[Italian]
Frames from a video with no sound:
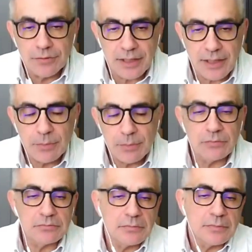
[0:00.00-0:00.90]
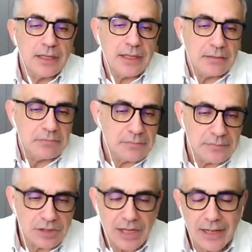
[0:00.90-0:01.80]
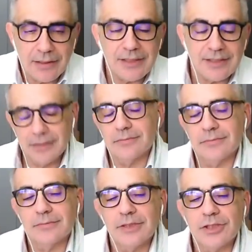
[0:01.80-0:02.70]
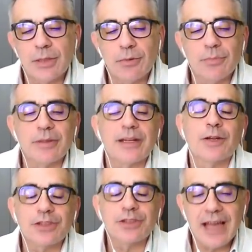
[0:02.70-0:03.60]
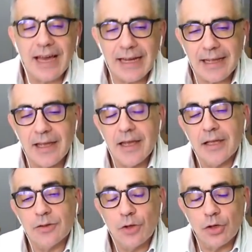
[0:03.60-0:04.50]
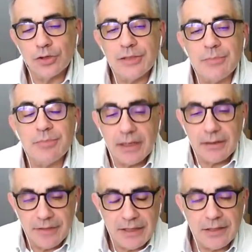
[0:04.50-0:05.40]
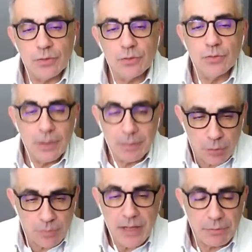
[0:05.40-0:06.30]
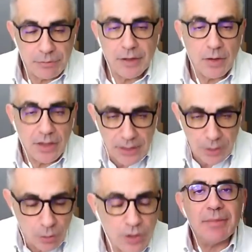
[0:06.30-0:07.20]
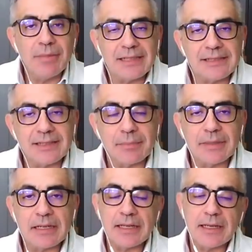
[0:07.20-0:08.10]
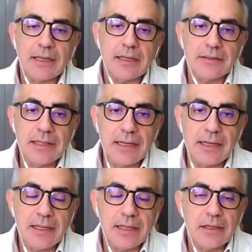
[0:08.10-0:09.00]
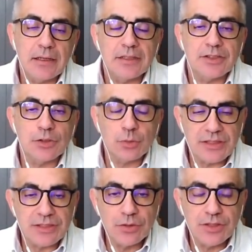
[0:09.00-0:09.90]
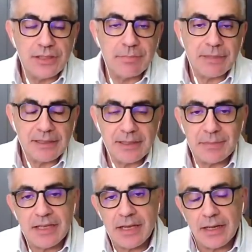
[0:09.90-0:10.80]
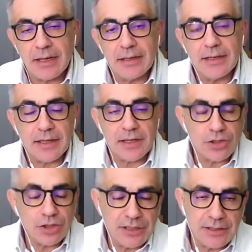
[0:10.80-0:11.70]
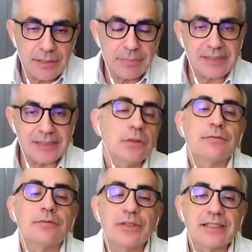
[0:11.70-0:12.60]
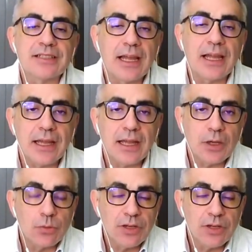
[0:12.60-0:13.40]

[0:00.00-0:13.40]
altre cose. Insomma, afferma l'infettivologo, bisogna introdurre elementi di difficoltà. La sospensione dei sanitari Novax è necessaria e giusta.